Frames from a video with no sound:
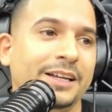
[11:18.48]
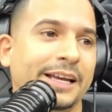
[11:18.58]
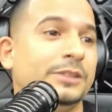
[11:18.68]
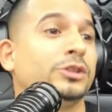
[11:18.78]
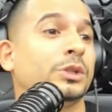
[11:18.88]

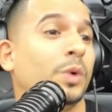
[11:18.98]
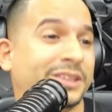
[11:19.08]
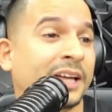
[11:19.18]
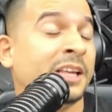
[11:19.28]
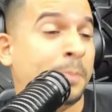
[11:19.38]
Entonces tú
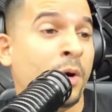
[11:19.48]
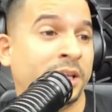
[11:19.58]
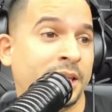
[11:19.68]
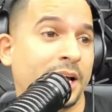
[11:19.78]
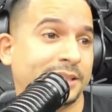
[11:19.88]
estás
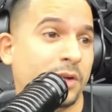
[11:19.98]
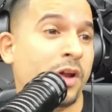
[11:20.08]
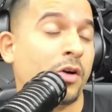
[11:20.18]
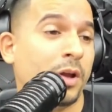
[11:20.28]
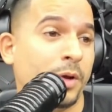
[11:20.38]
dispuesta a hacer
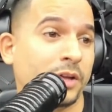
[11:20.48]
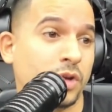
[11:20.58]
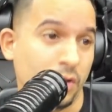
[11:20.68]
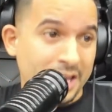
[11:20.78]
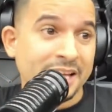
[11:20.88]
una
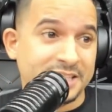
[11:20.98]
colaboración